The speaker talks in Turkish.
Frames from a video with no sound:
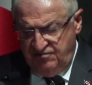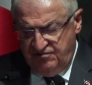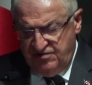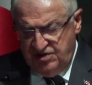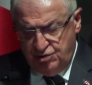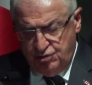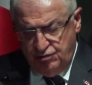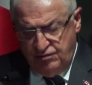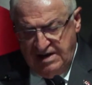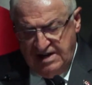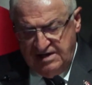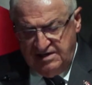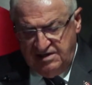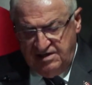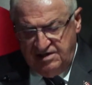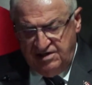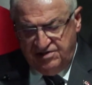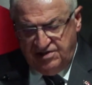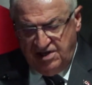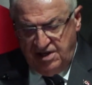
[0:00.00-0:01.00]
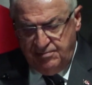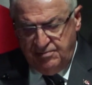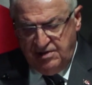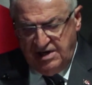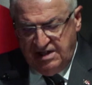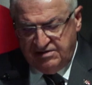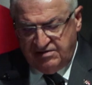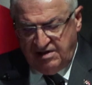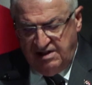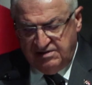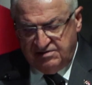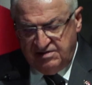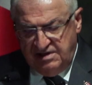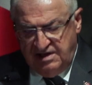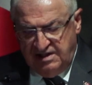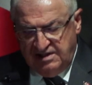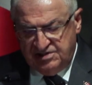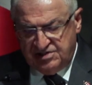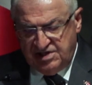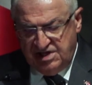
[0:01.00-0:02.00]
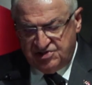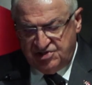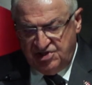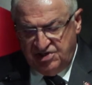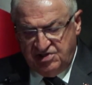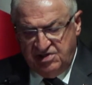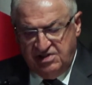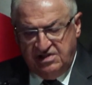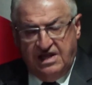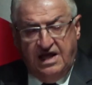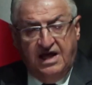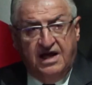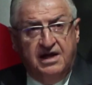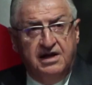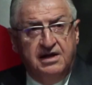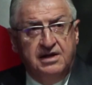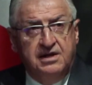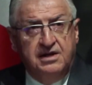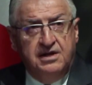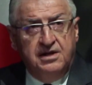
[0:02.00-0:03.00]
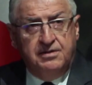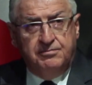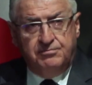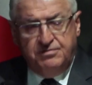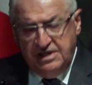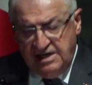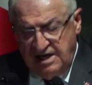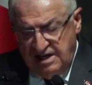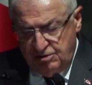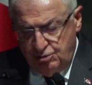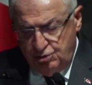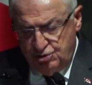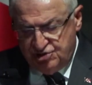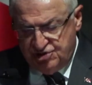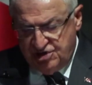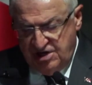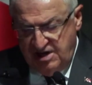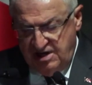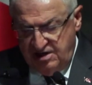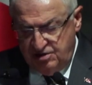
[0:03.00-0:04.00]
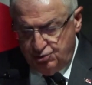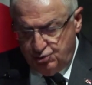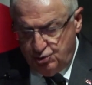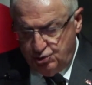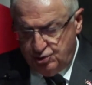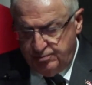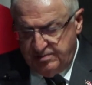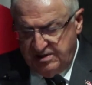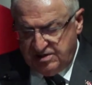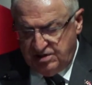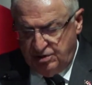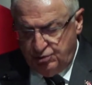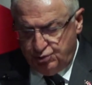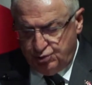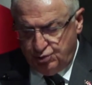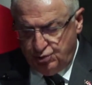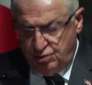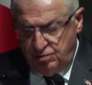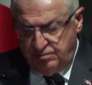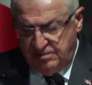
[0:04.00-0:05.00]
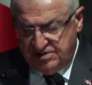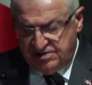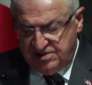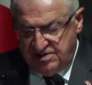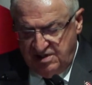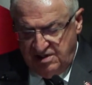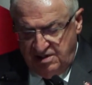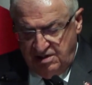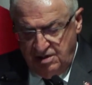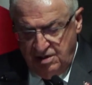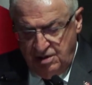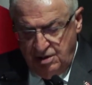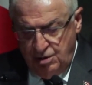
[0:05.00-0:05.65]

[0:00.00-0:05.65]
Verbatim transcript: ve güvenliğini teminat altına alacak şekilde bir an önce çözüme kavuşturulması